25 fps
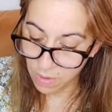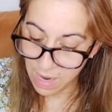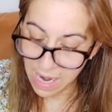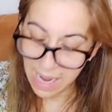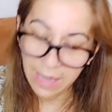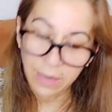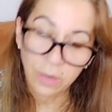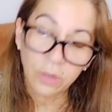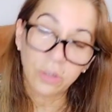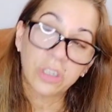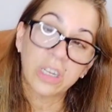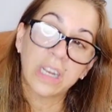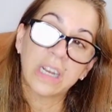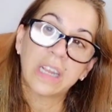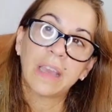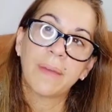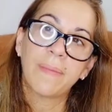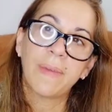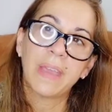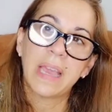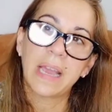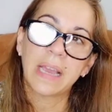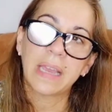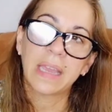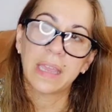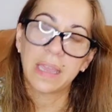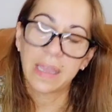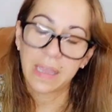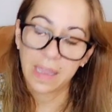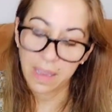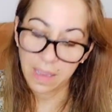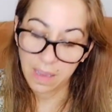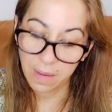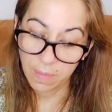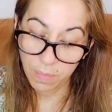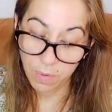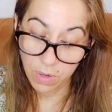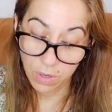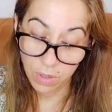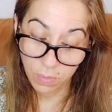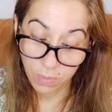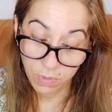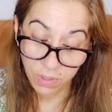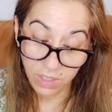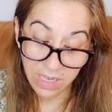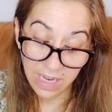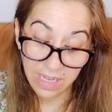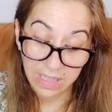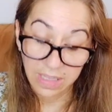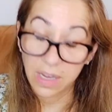a no ser que vea que, bueno,
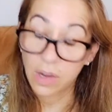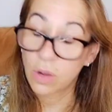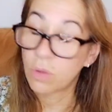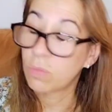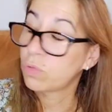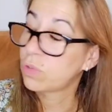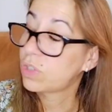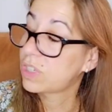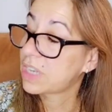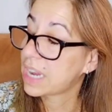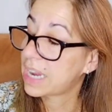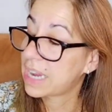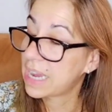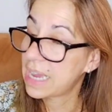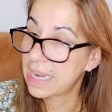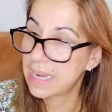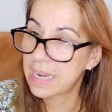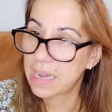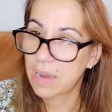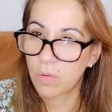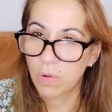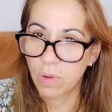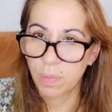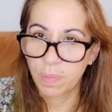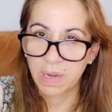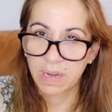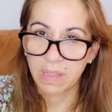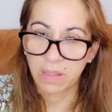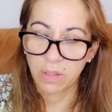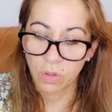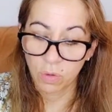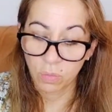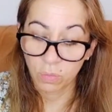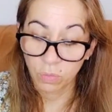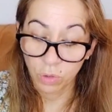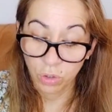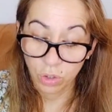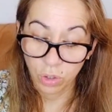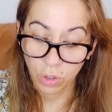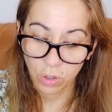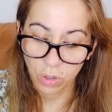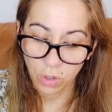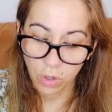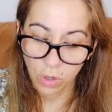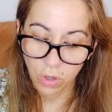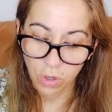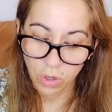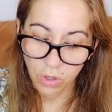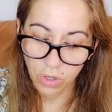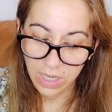pues ya tengo mucha cana o he perdido mucho el
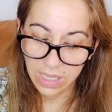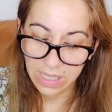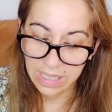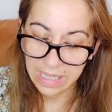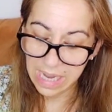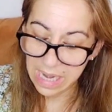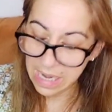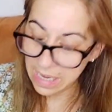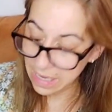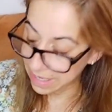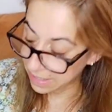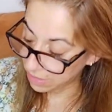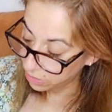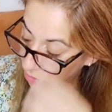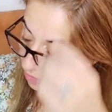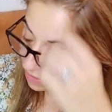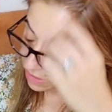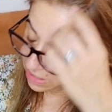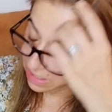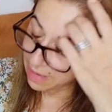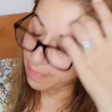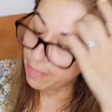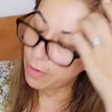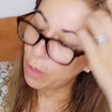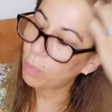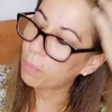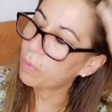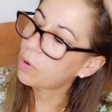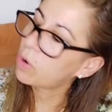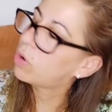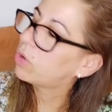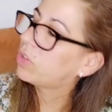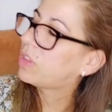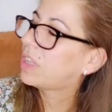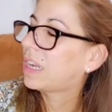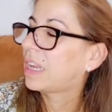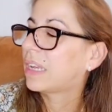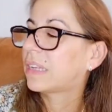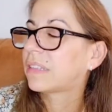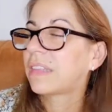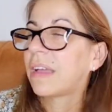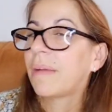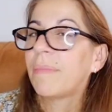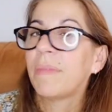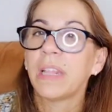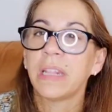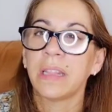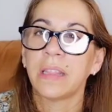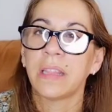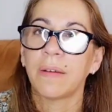color y tal, entonces ya me lo pongo
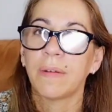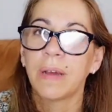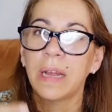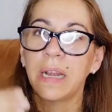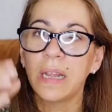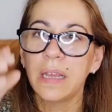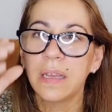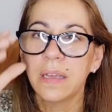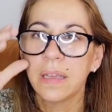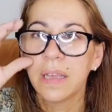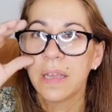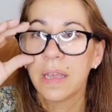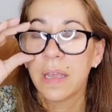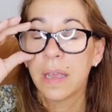directamente, ¿vale?